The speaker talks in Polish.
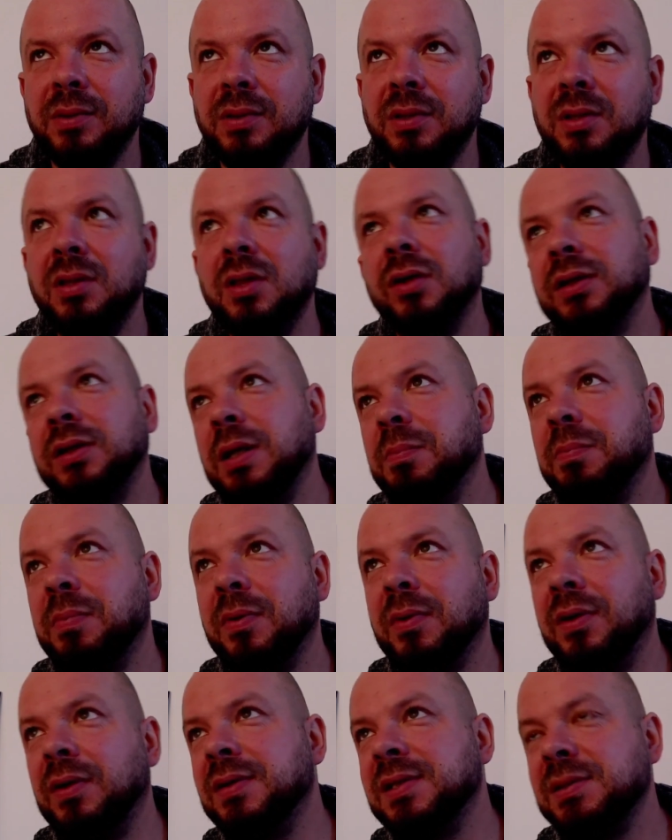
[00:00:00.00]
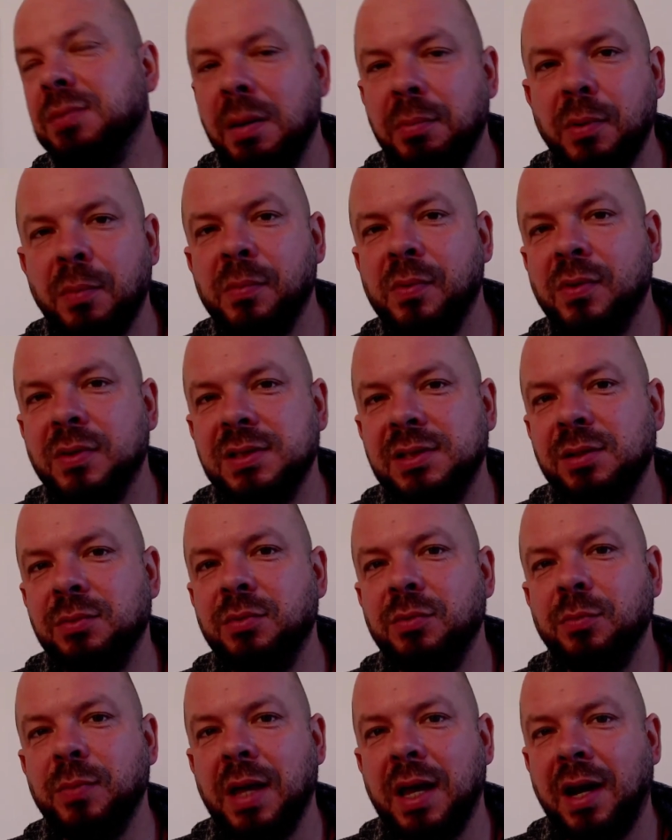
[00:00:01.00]
Do tej pory słabo było z tym
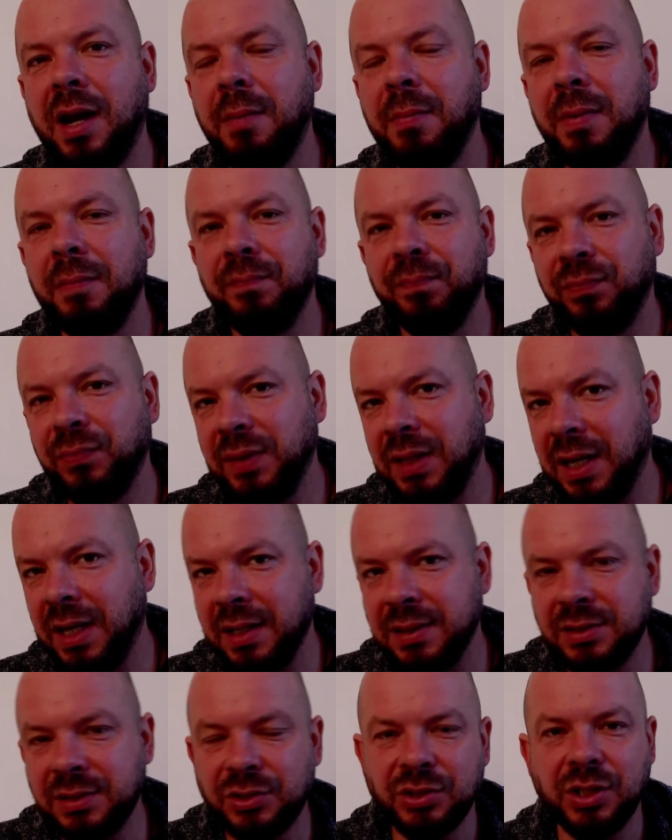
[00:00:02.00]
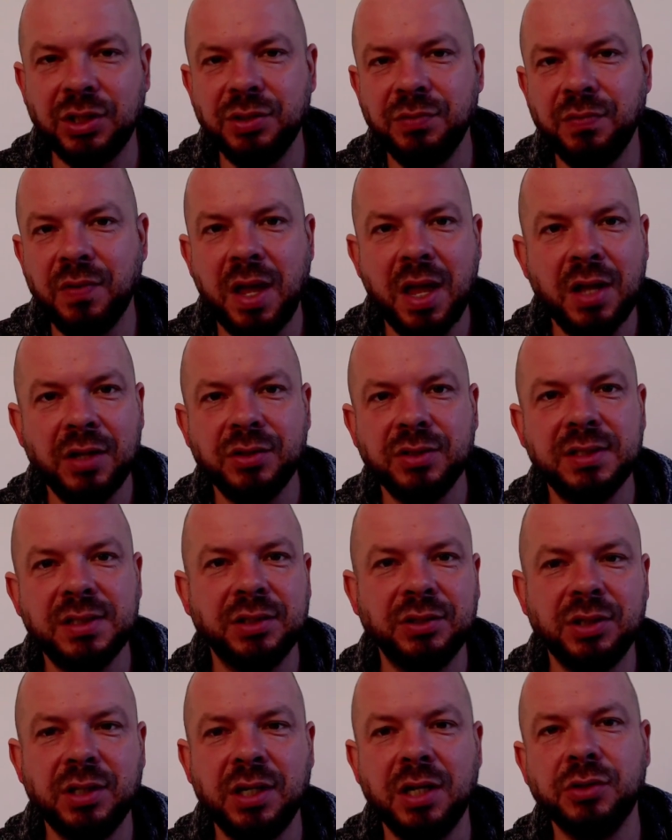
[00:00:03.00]
umiarem, teraz trzeźwiejesz,
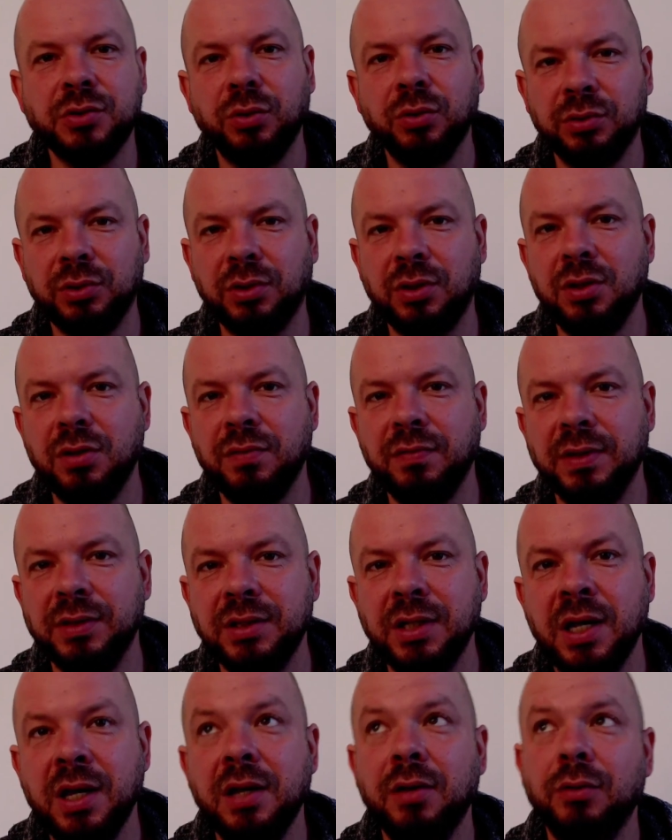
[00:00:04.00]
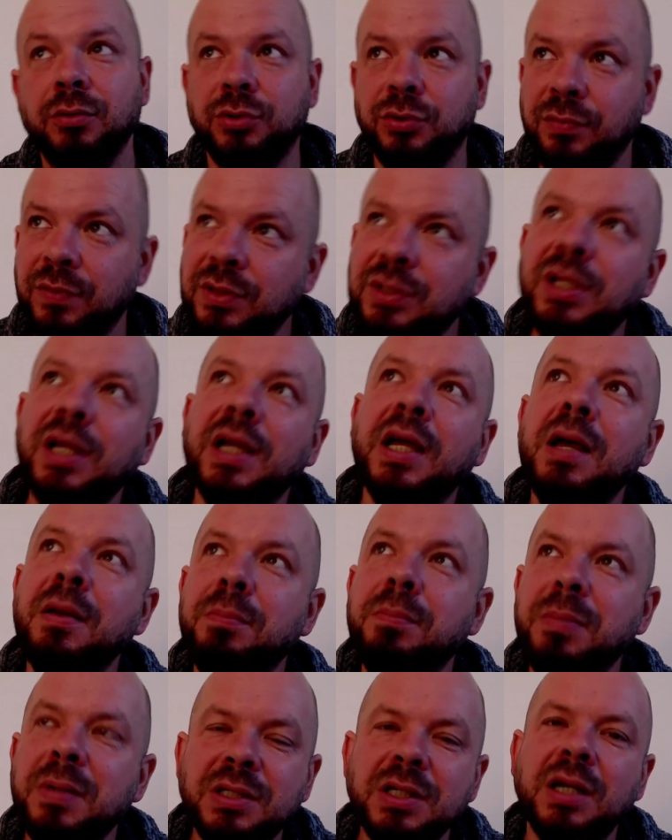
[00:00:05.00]
zaczynasz kontrolować. Oczywiście nie
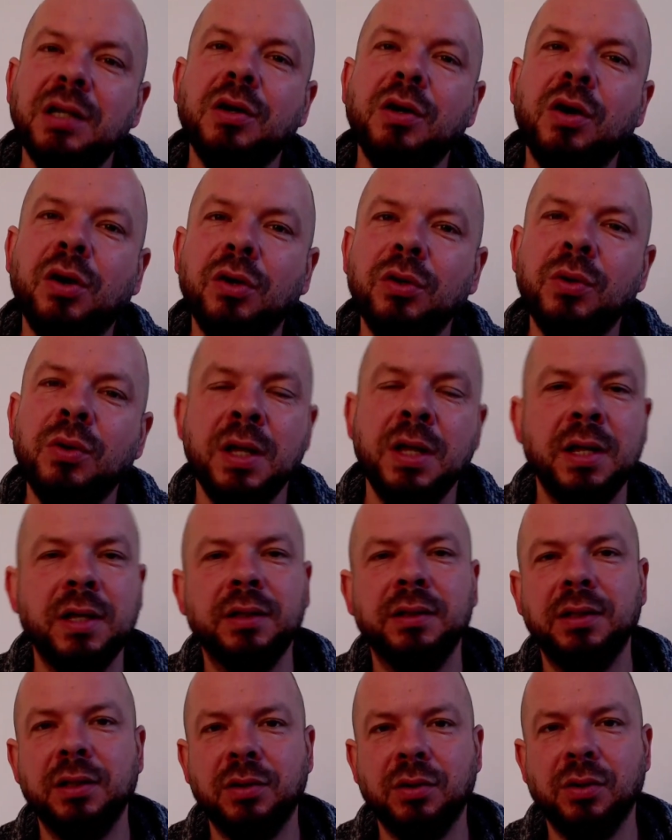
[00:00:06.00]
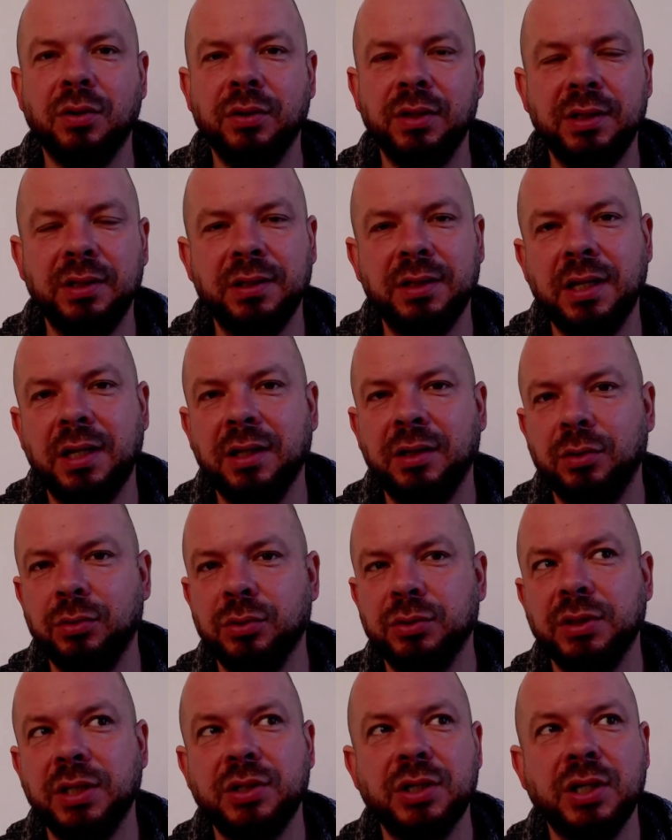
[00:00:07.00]
picie alkoholu, tylko inne
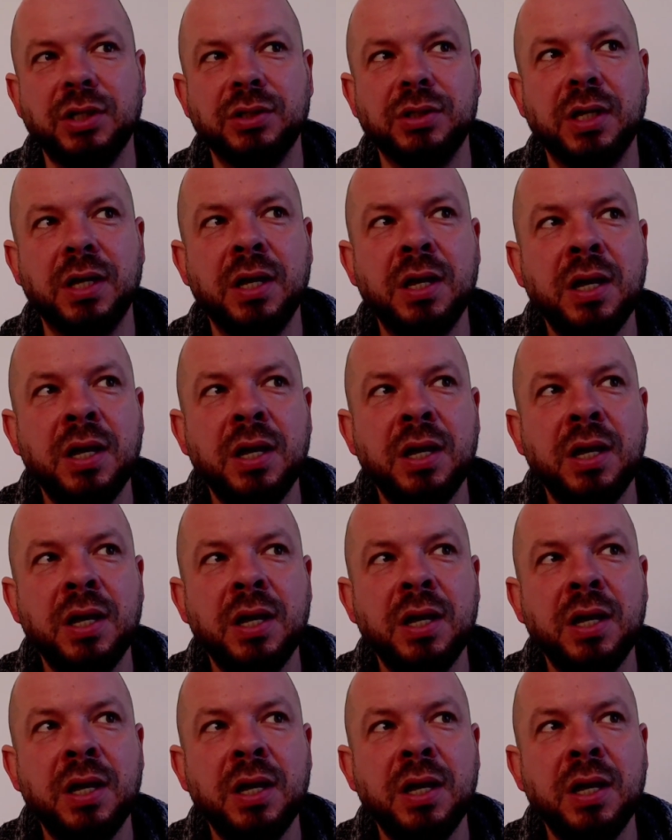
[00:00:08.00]
różne rzeczy.